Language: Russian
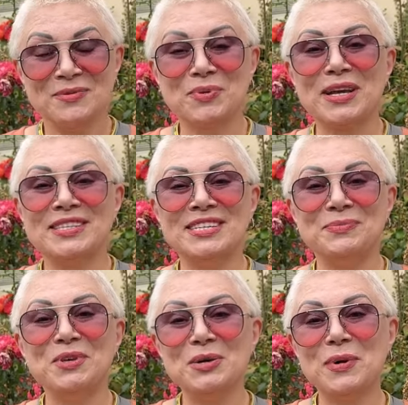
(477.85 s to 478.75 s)
пройти
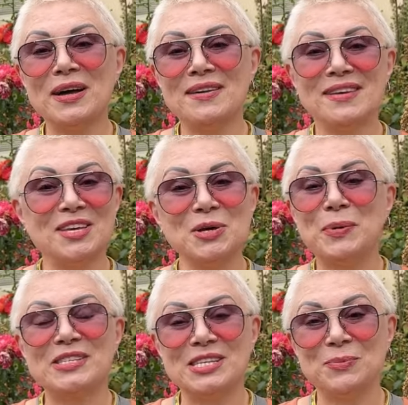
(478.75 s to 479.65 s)
мимо и не
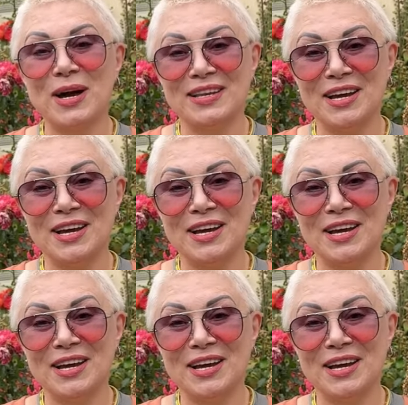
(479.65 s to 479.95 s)
поснимать